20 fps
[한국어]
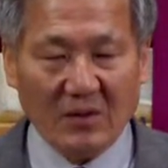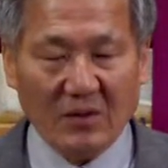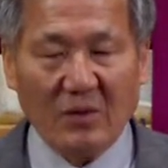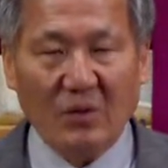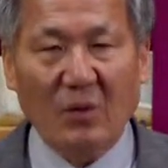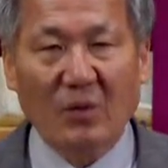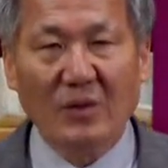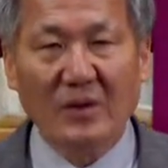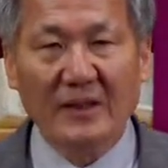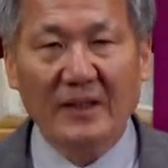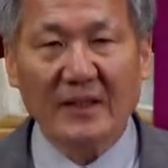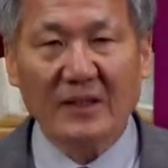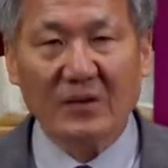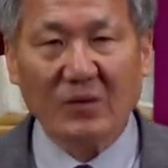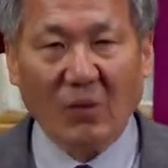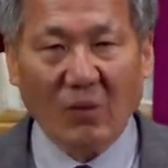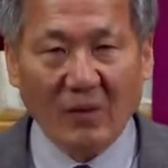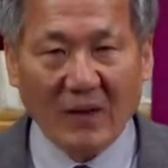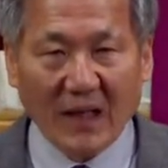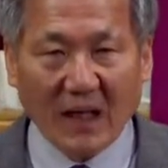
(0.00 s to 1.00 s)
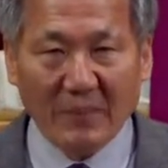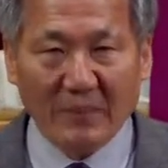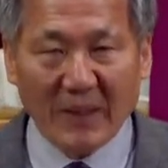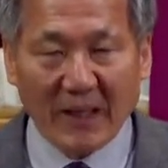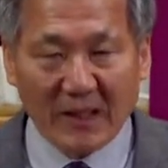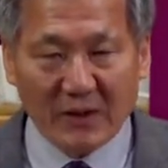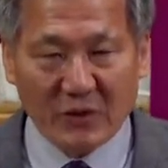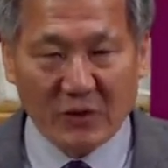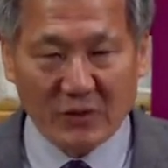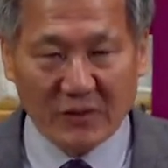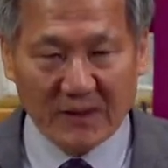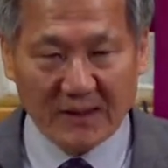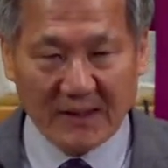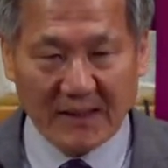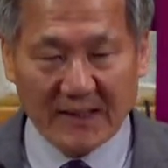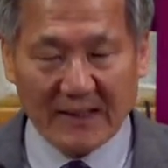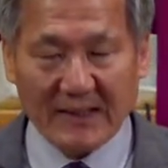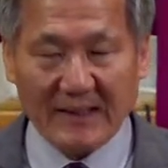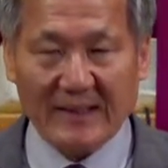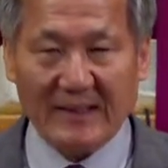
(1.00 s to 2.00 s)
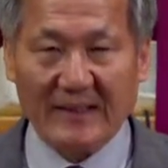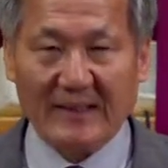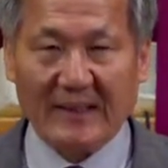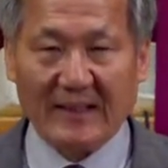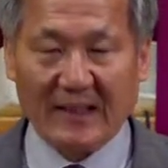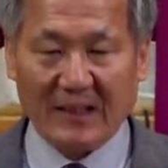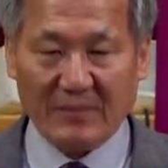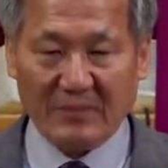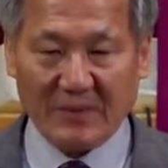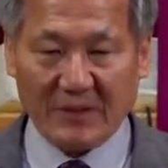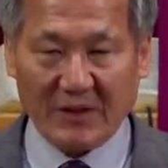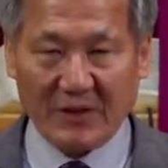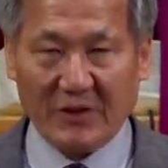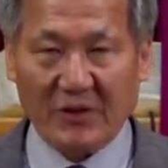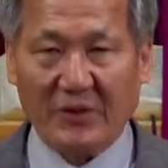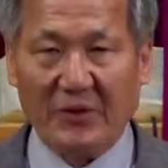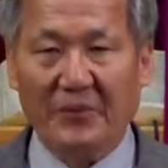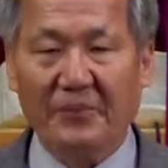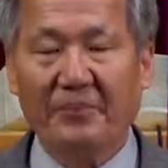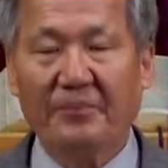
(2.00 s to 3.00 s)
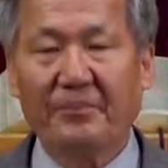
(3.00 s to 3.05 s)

동의, 동감해주는 사람이지요.